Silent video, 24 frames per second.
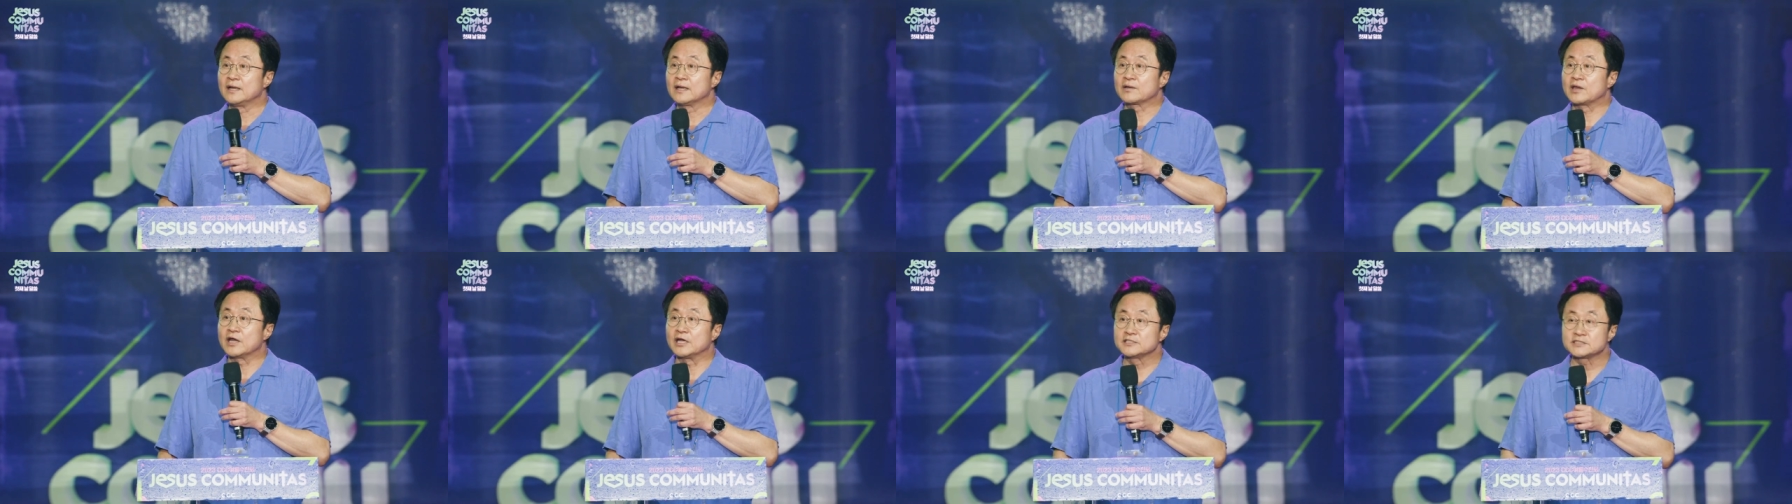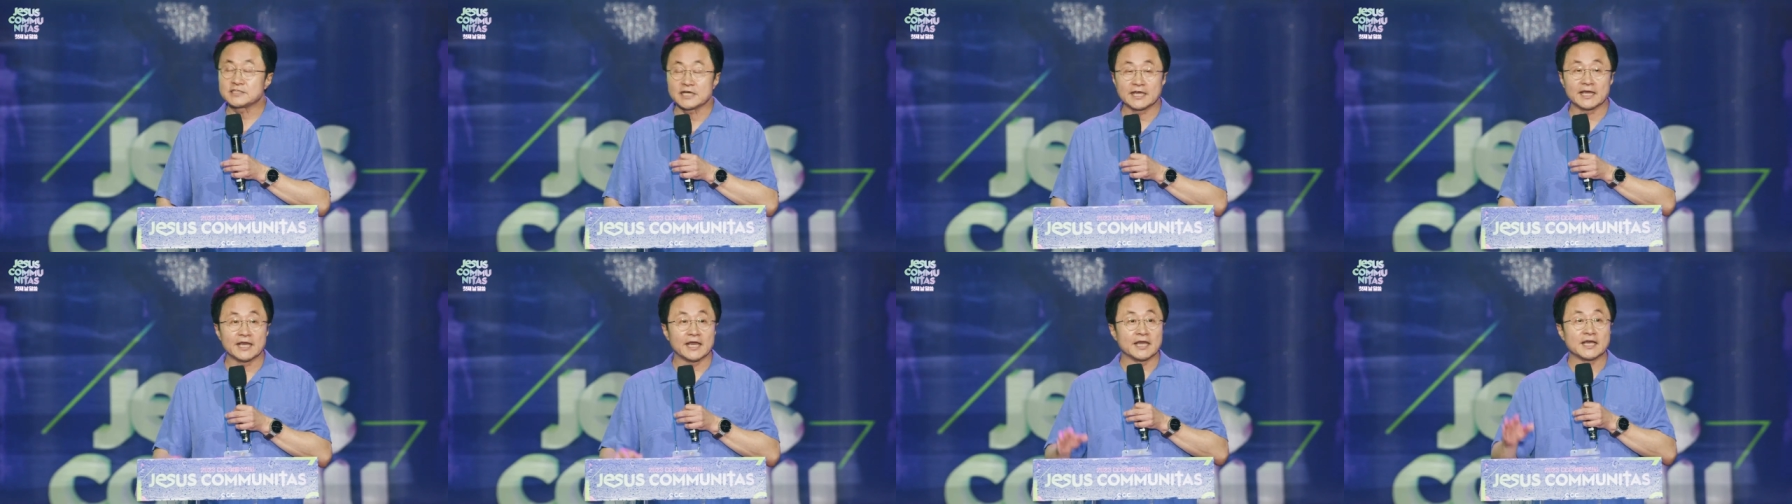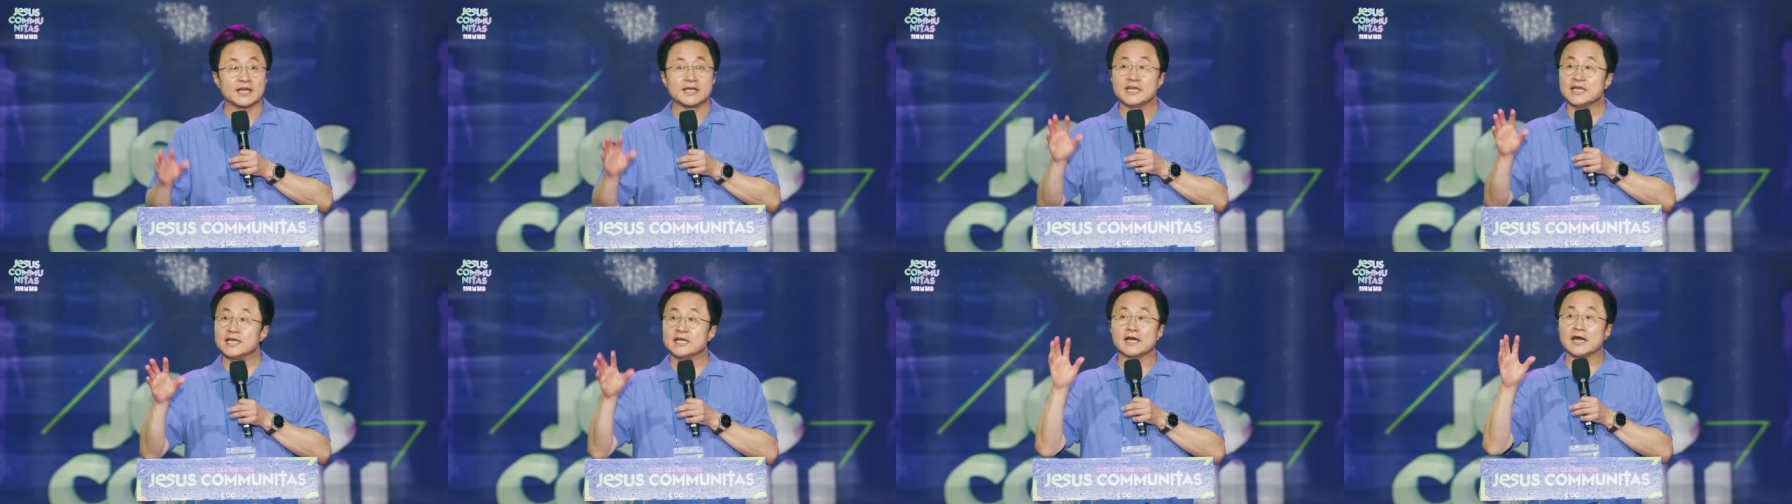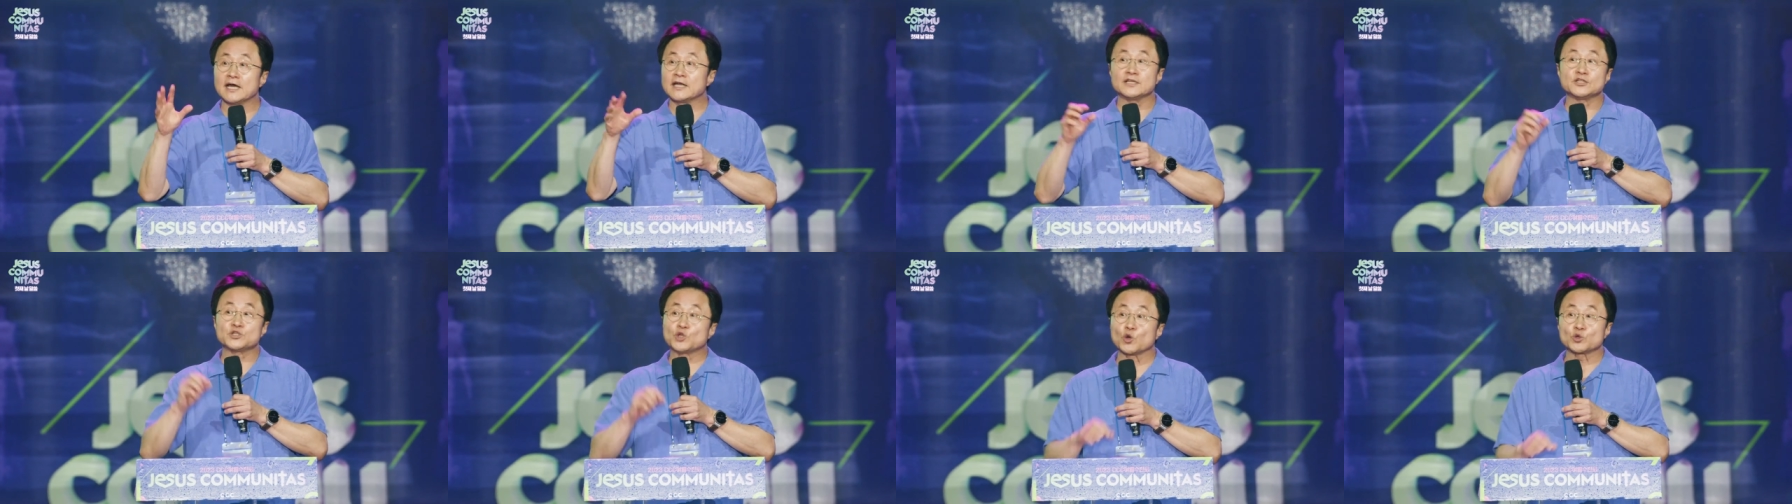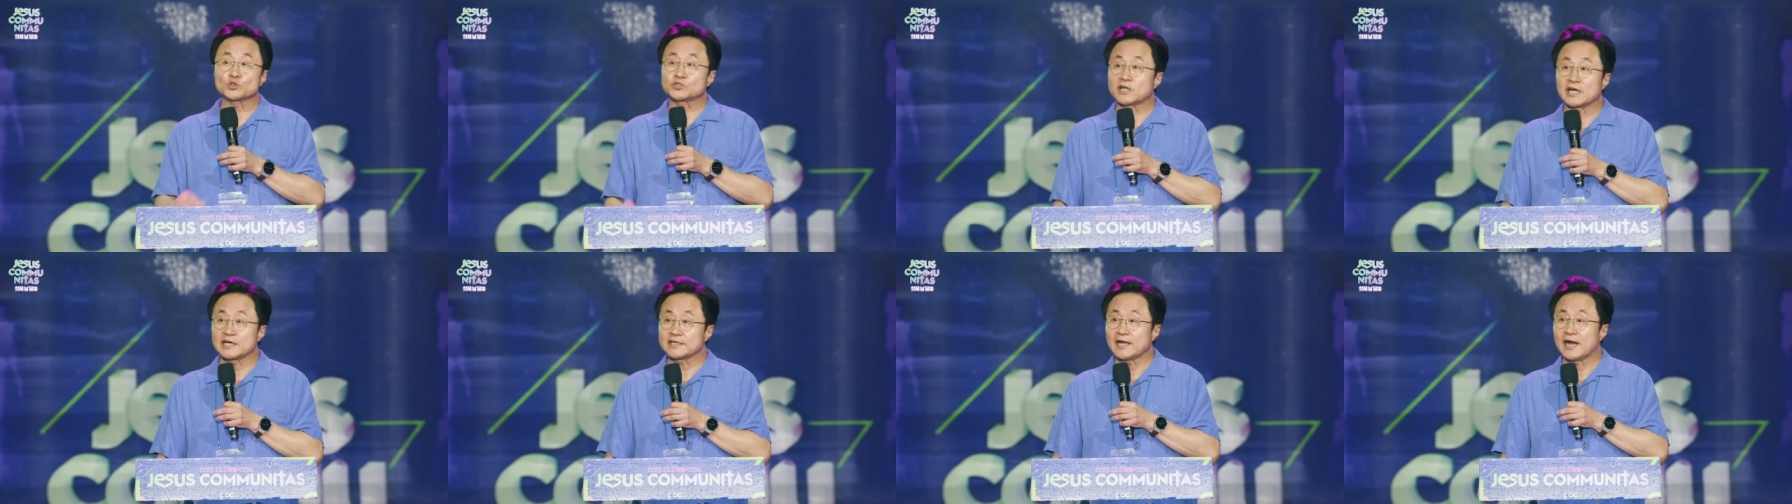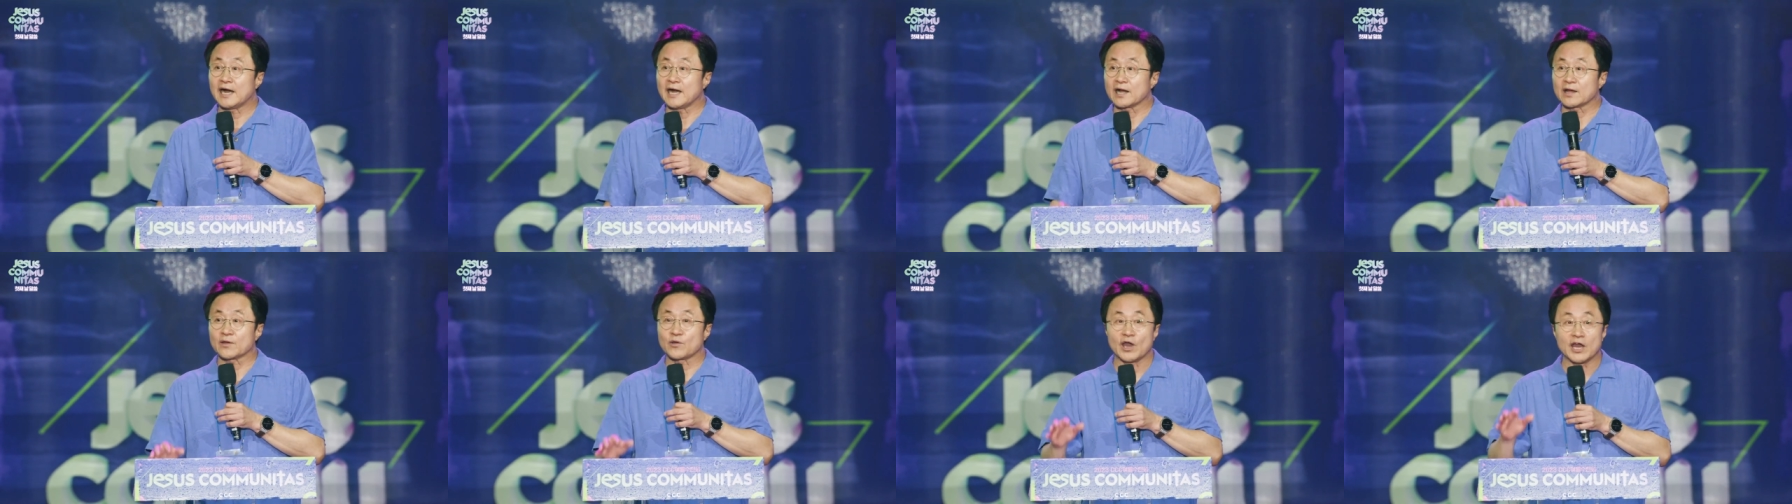굉장히 인간은
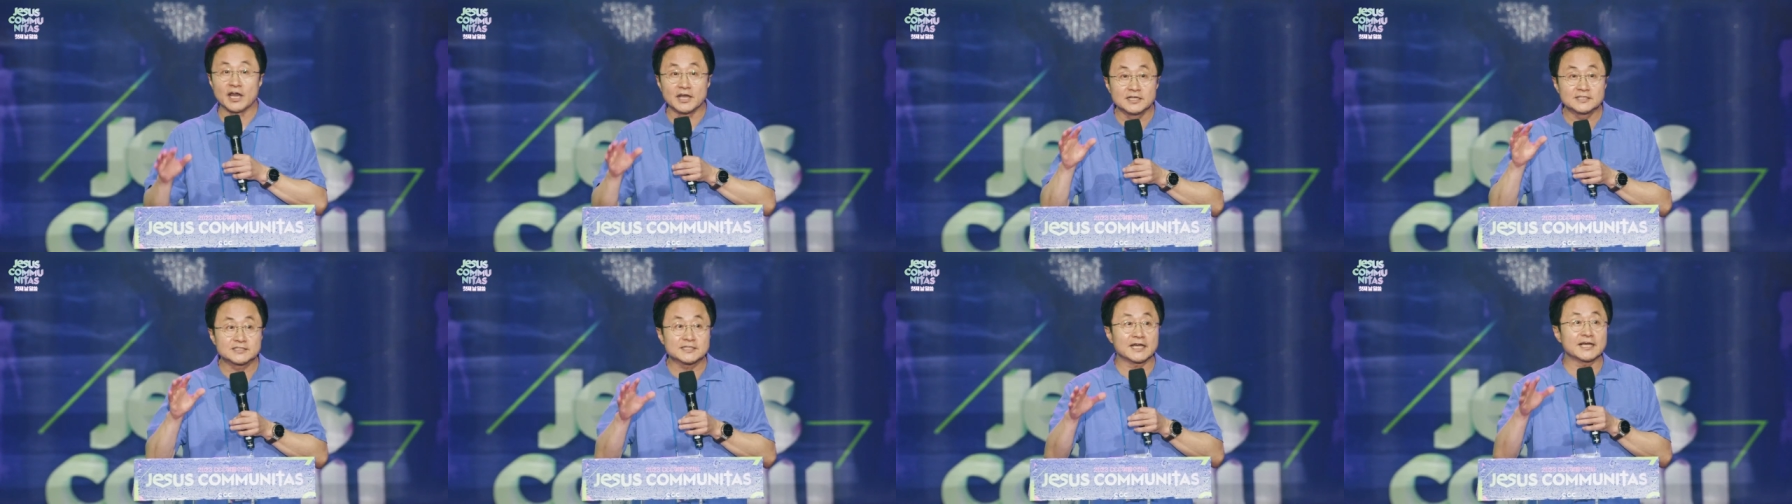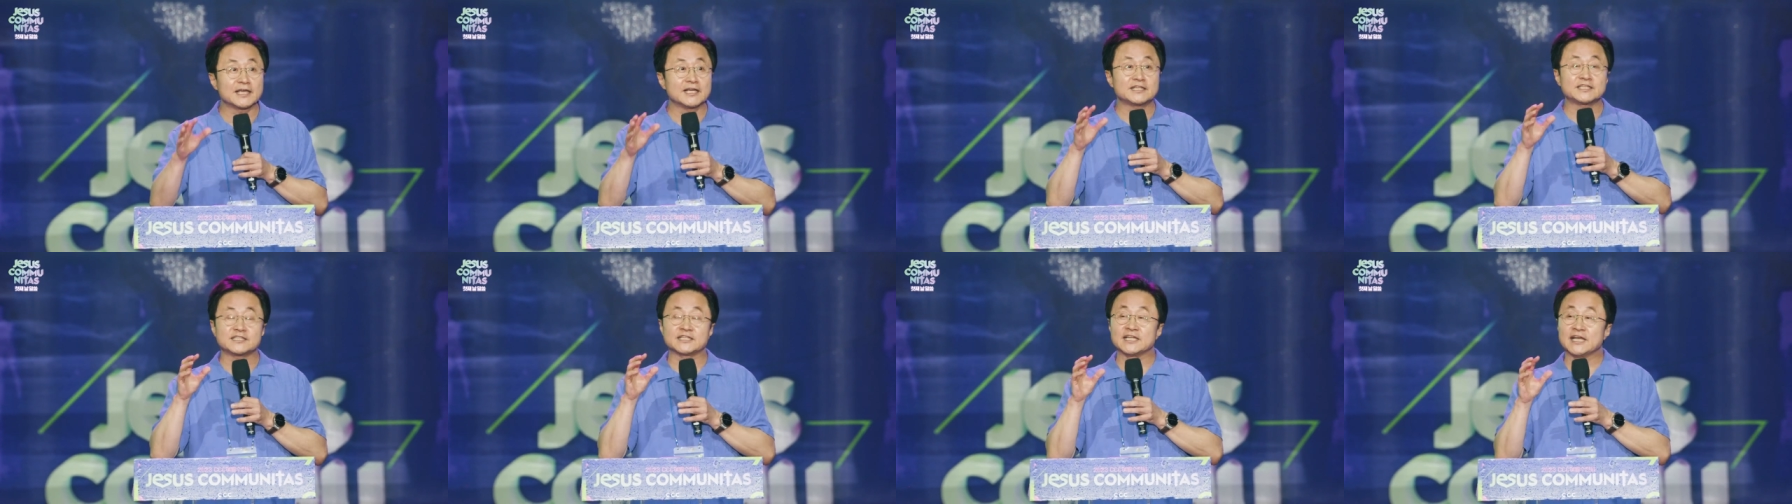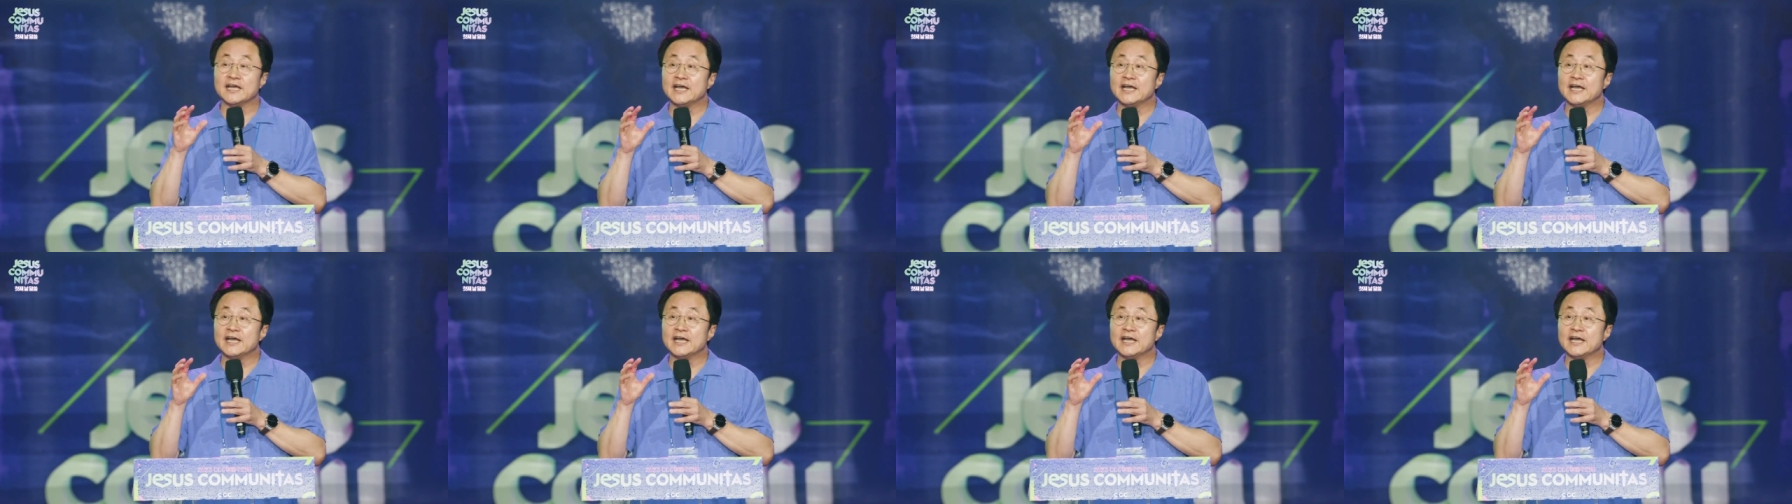독특하다, 굉장히